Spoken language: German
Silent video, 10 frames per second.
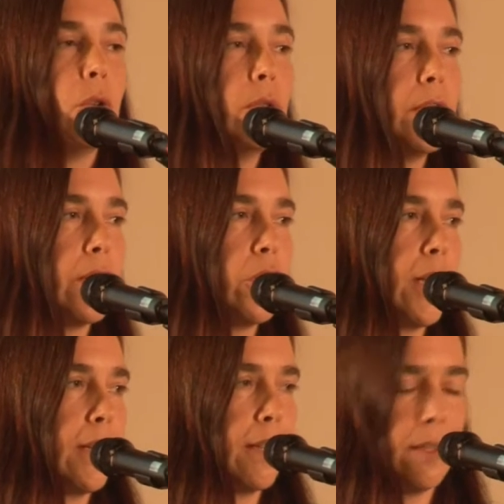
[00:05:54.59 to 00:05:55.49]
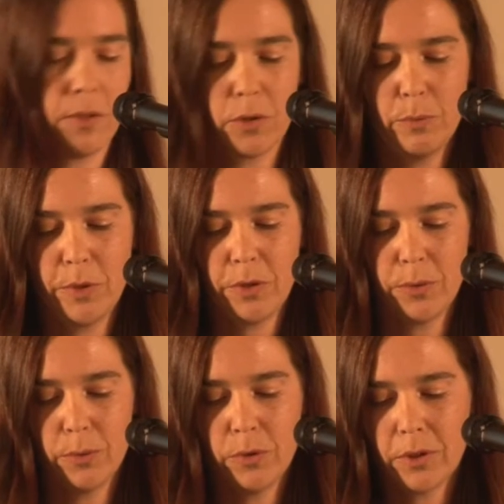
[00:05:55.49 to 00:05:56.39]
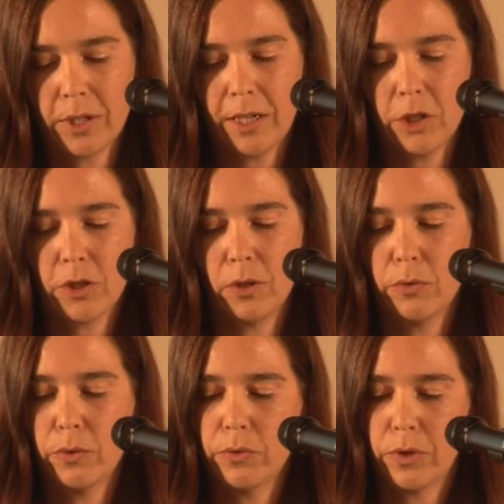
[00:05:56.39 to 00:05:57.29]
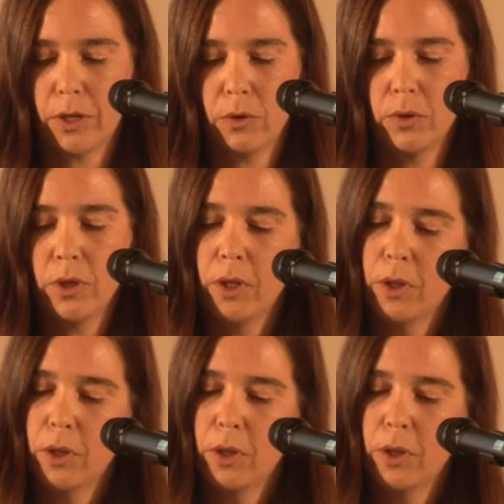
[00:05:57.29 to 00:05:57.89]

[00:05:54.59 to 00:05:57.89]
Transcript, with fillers: unserer Stadtratskommission zur Gleichstellung von Frauen